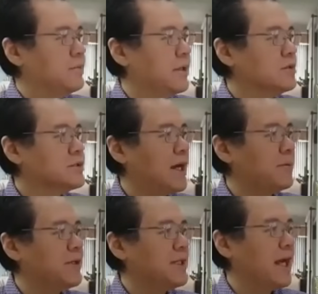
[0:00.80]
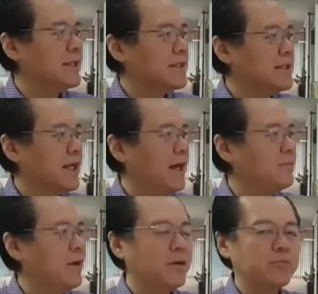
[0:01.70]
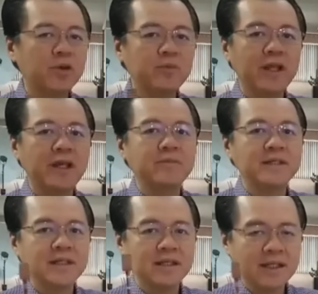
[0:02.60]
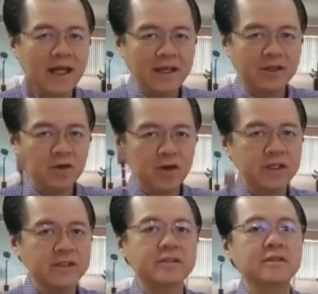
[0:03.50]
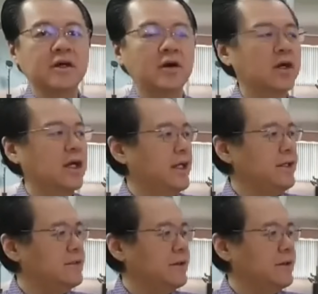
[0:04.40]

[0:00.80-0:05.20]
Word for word: Pag-usapan natin na mga problema sa thyroid. Okay?